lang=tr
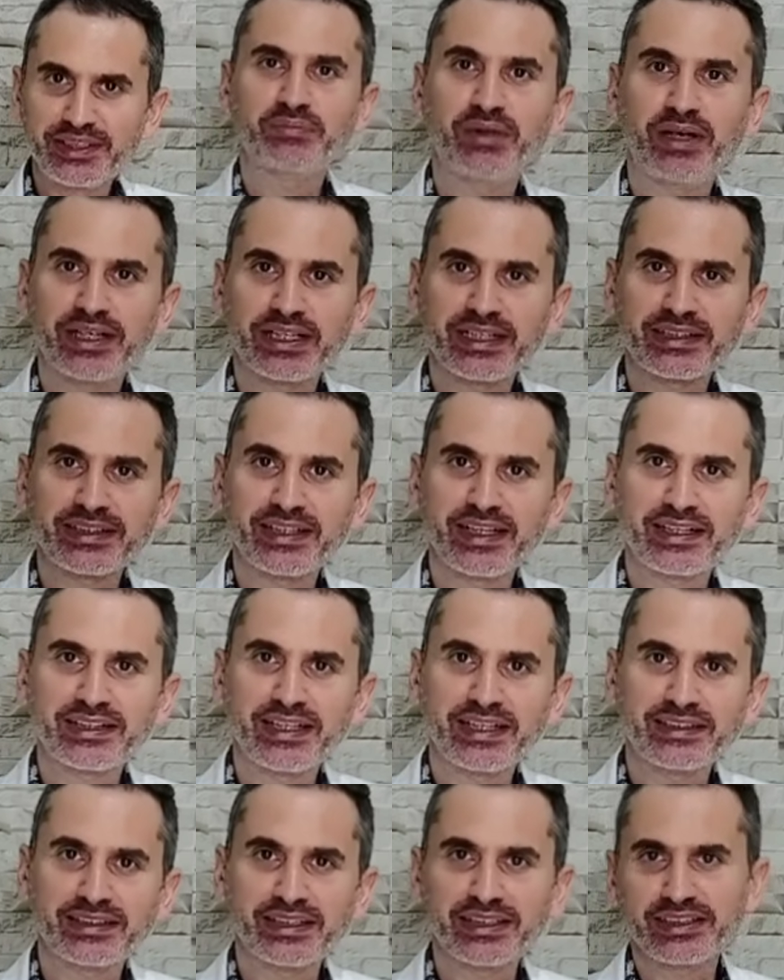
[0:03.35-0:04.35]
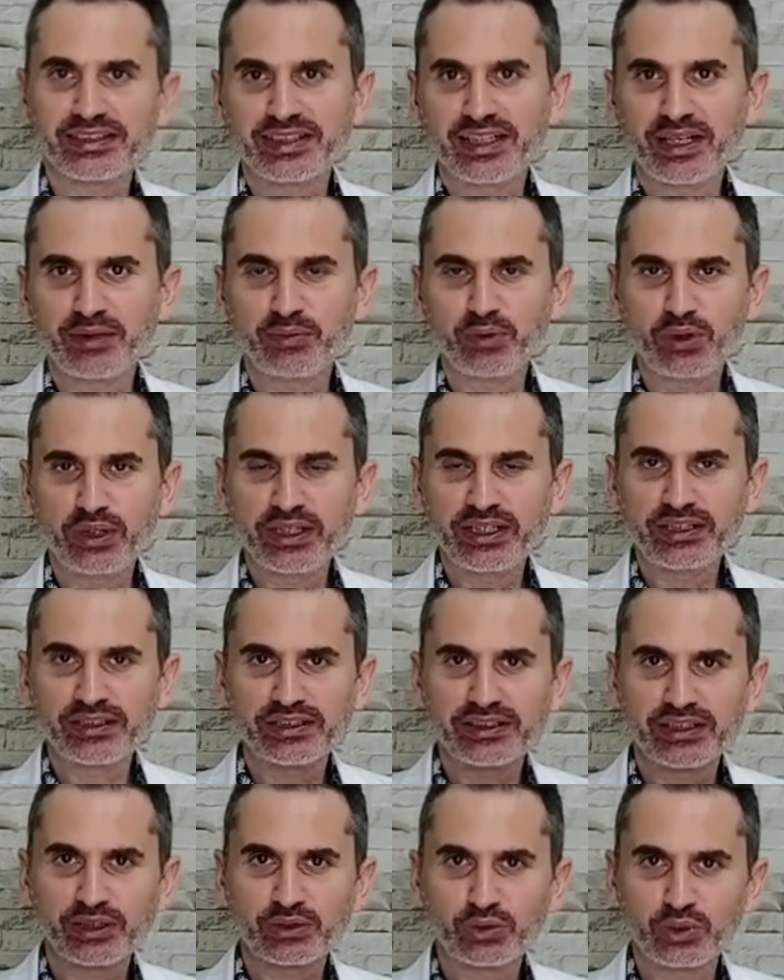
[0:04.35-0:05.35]
Baharatlardan da daha
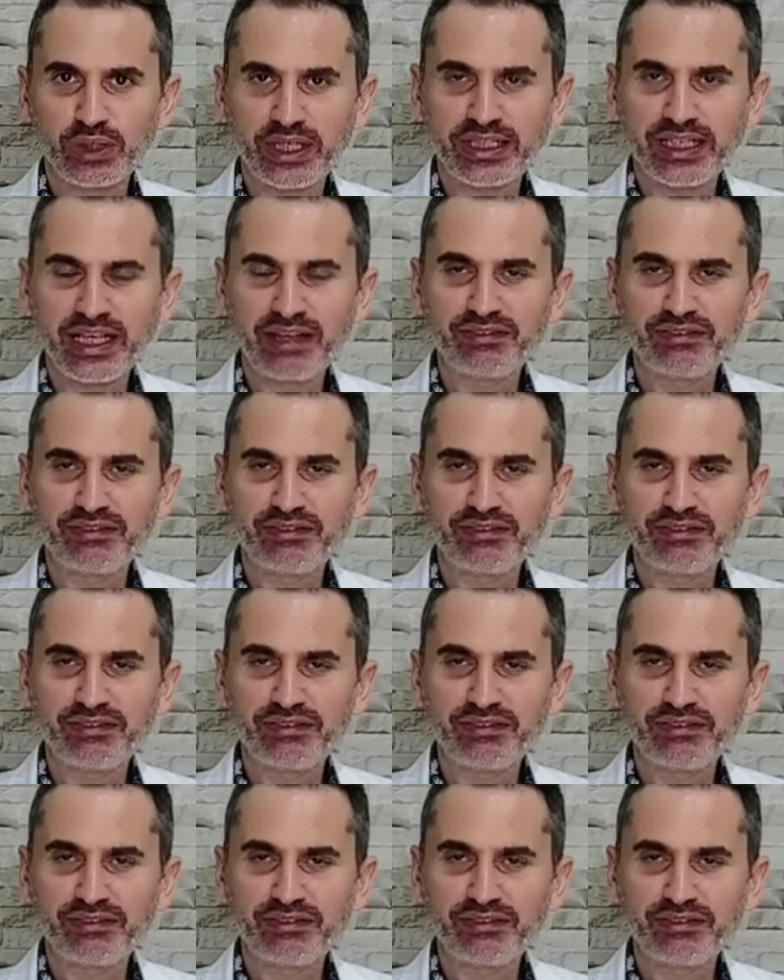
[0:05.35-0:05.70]
böyle natürel